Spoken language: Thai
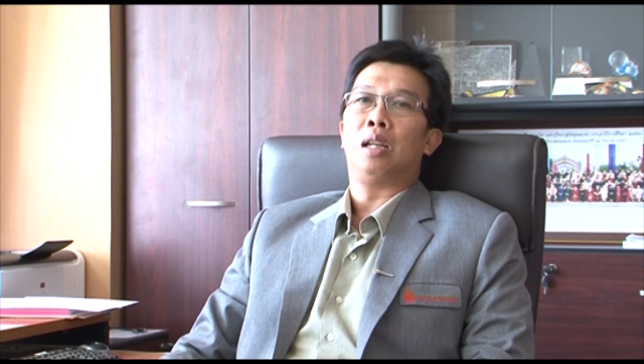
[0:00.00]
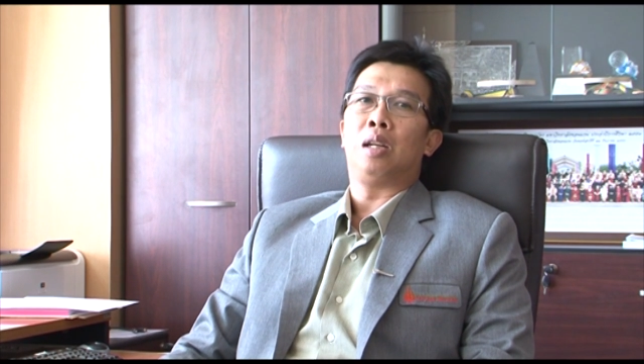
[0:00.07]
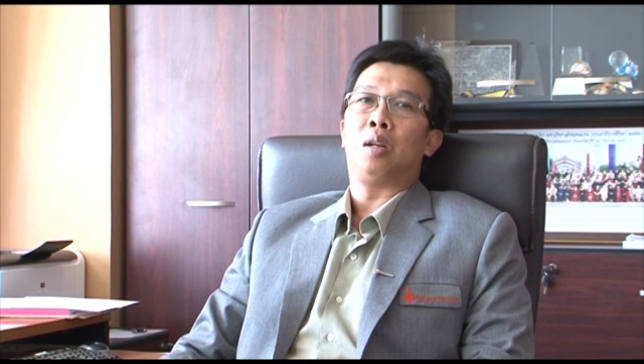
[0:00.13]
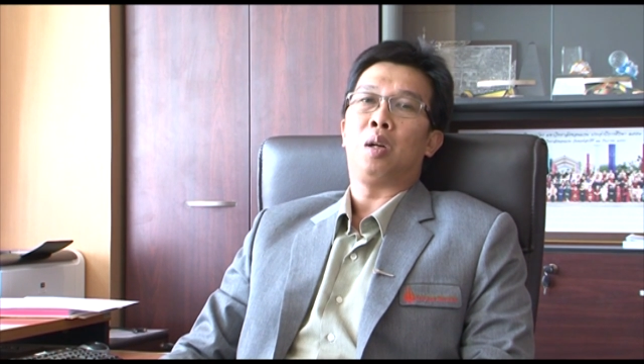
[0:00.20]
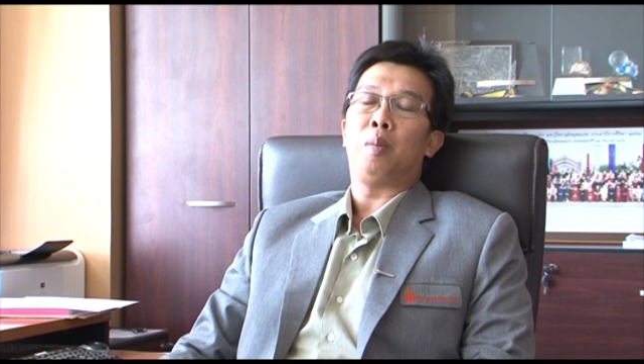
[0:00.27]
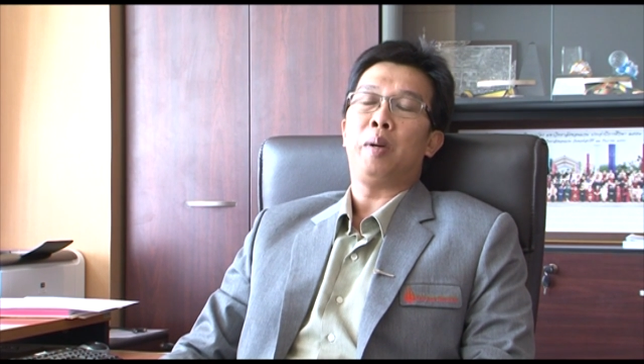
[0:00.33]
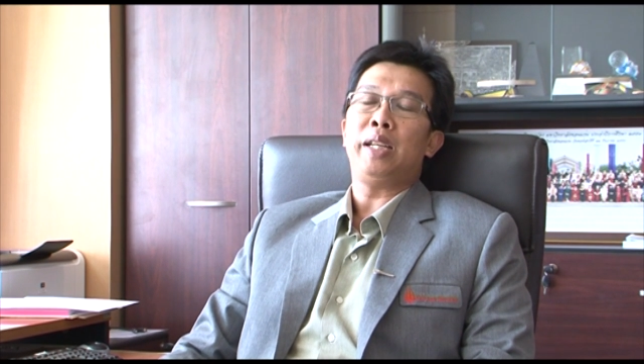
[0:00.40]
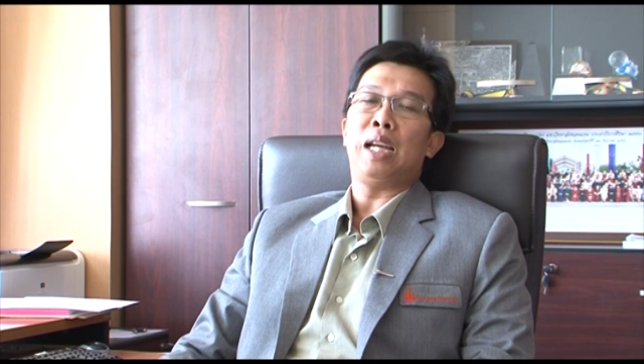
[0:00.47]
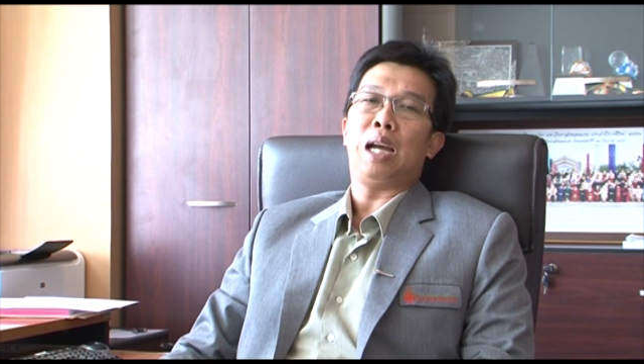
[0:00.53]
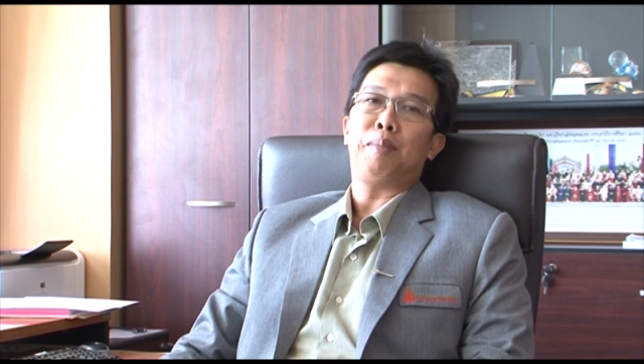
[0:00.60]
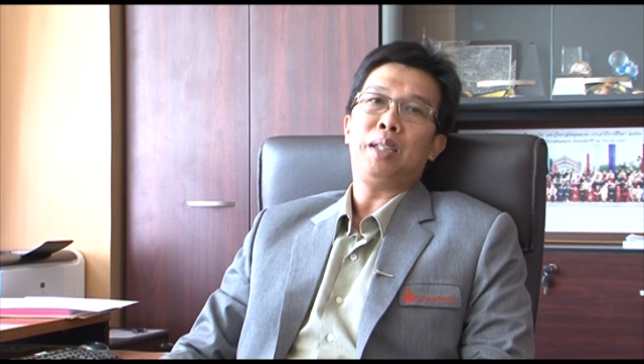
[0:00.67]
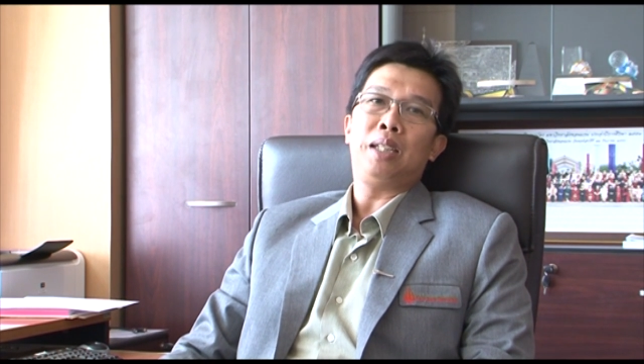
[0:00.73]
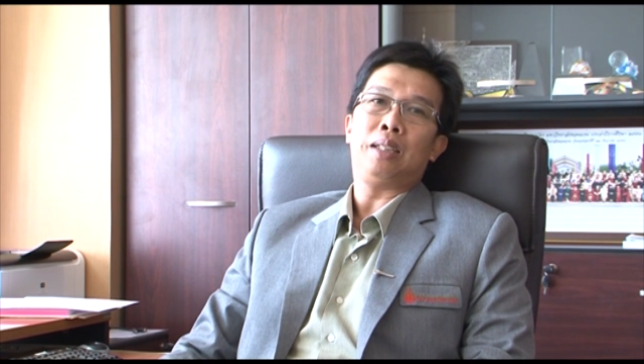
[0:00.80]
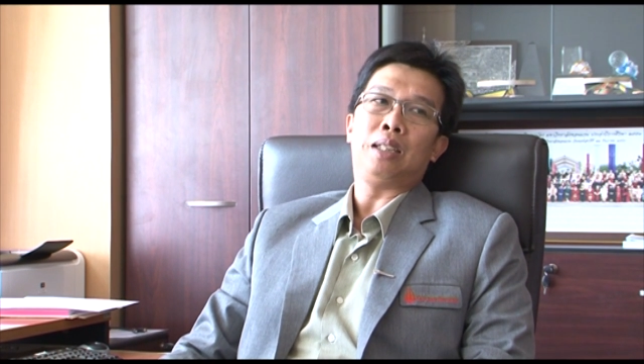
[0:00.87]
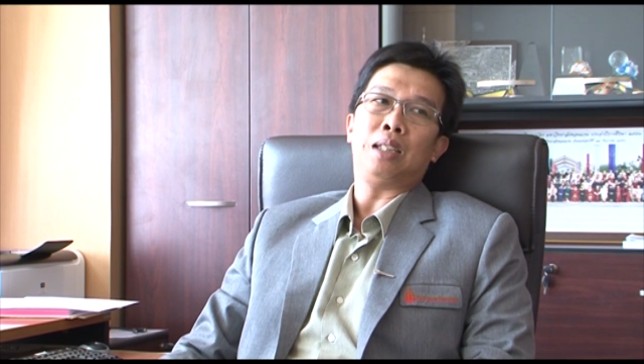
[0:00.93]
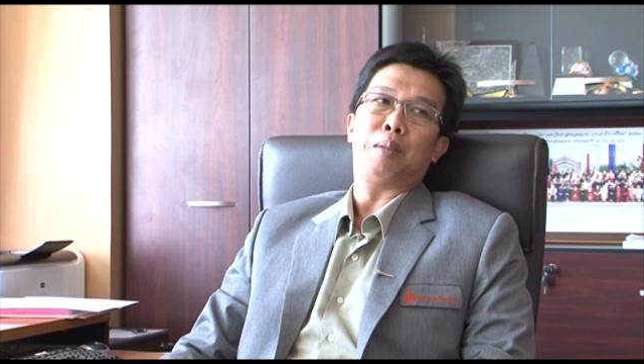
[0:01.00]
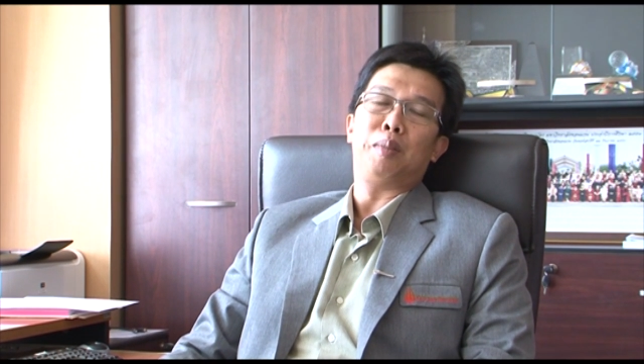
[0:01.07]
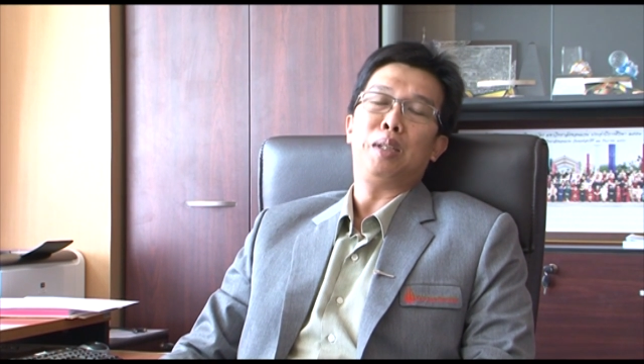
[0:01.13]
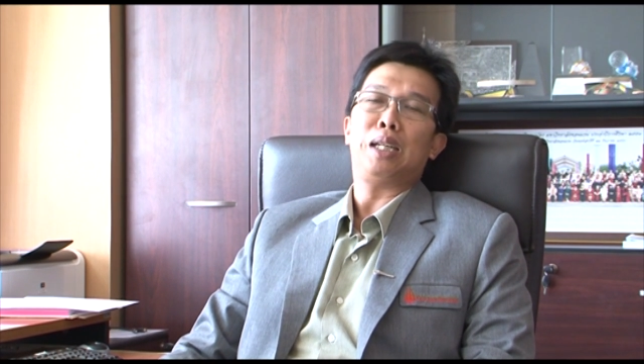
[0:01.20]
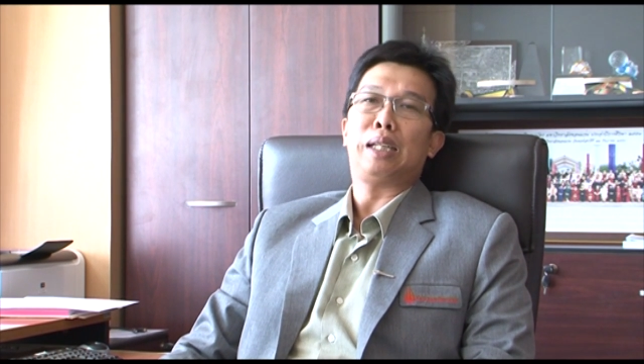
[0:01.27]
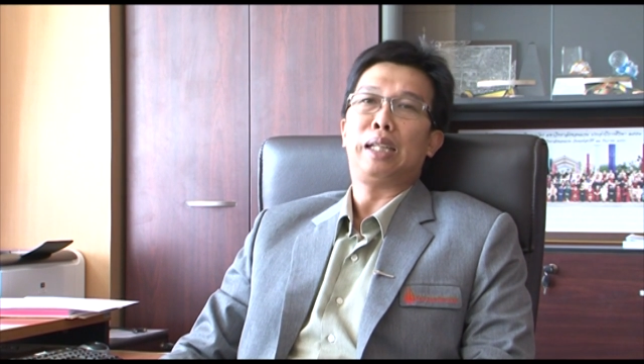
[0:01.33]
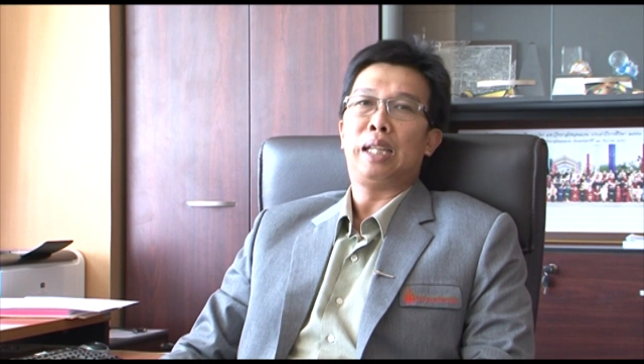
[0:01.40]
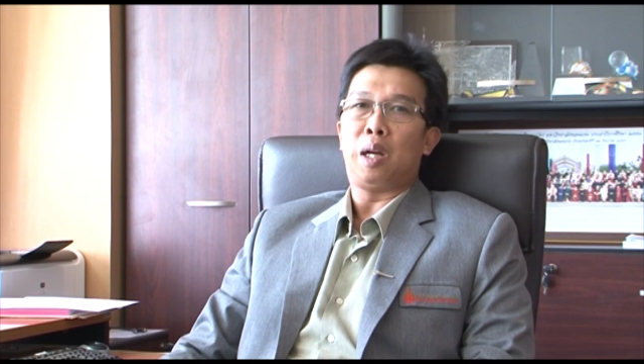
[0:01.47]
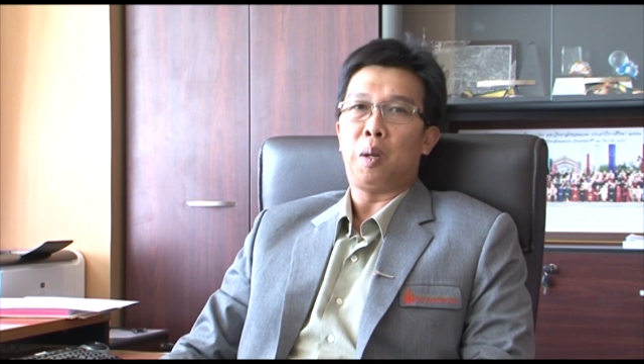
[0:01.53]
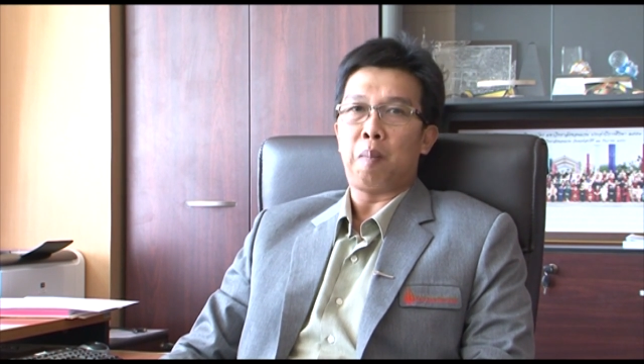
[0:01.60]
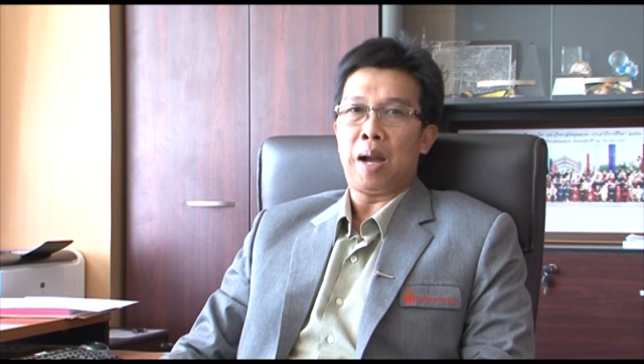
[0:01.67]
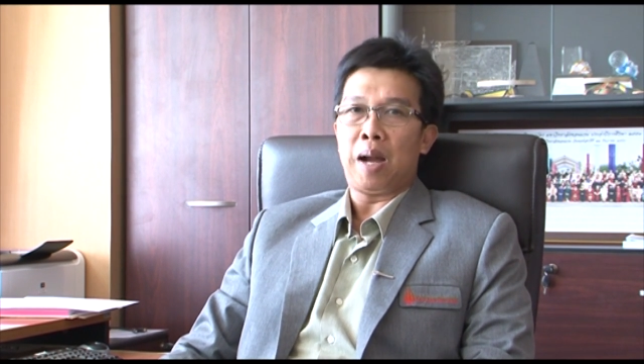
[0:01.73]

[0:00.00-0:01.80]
เราก็พยายามที่จะเสริมเรื่องนี้เข้า